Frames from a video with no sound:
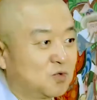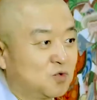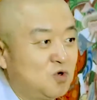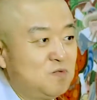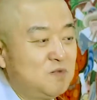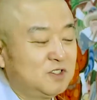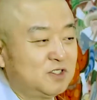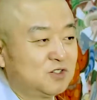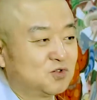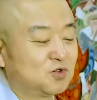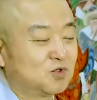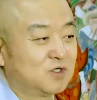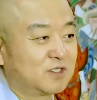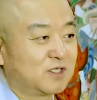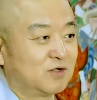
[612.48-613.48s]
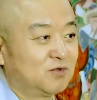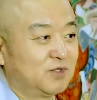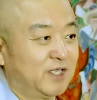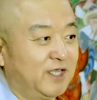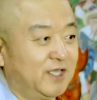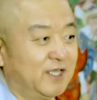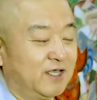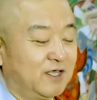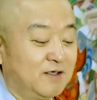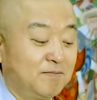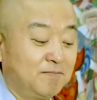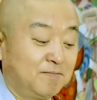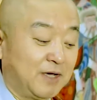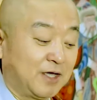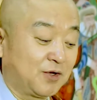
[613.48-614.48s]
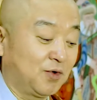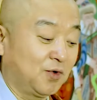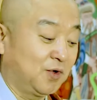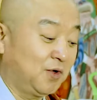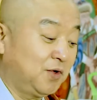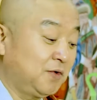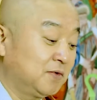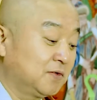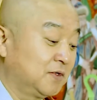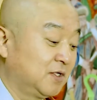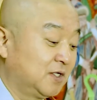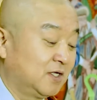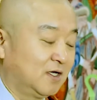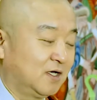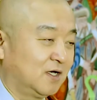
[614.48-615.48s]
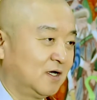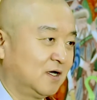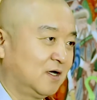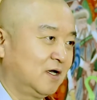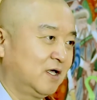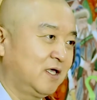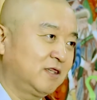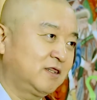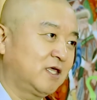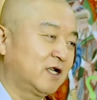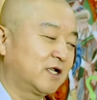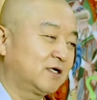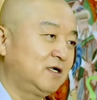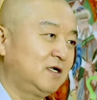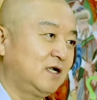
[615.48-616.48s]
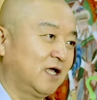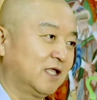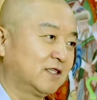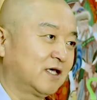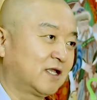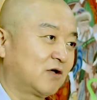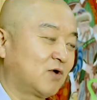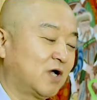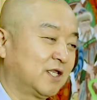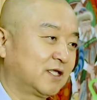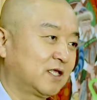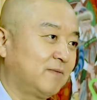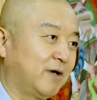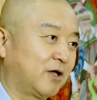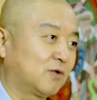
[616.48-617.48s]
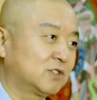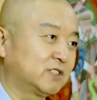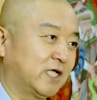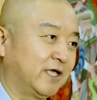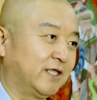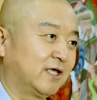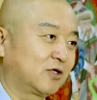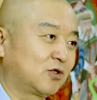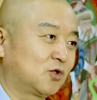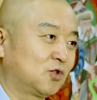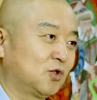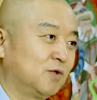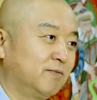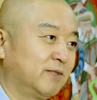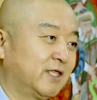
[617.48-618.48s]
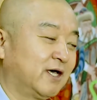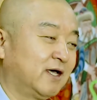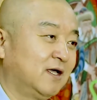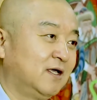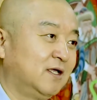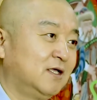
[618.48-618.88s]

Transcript: 굶어서 죽을 경우에 바로 어, 해탈을 한다라고 하는 게 바로 자이나교도입니다.